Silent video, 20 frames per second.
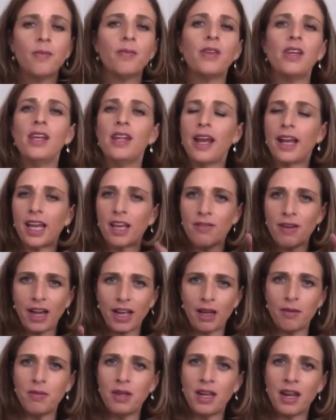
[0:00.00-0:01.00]
y de que va
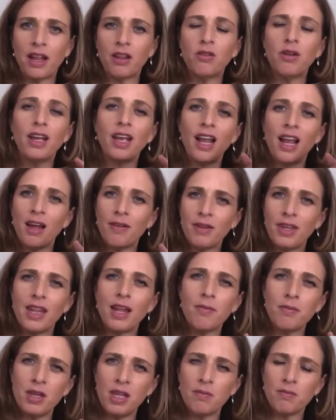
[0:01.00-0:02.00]
caminando y que la
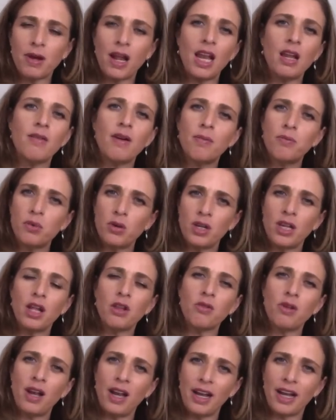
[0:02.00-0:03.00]
vida misma le va
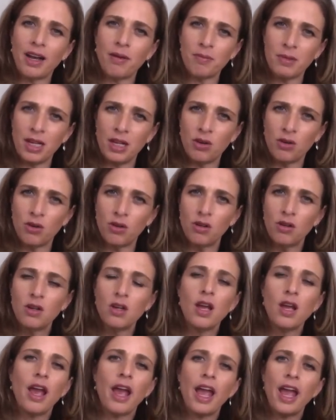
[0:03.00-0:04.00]
poniendo en el camino
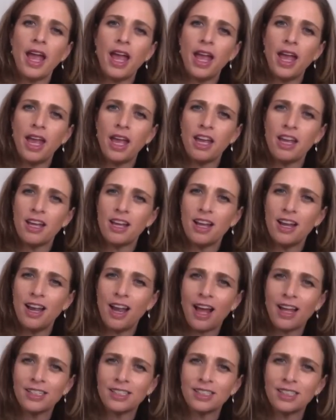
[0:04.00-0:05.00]
eh,
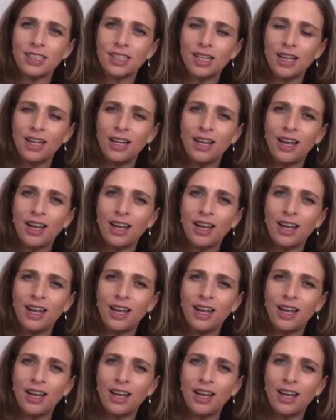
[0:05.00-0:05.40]
las,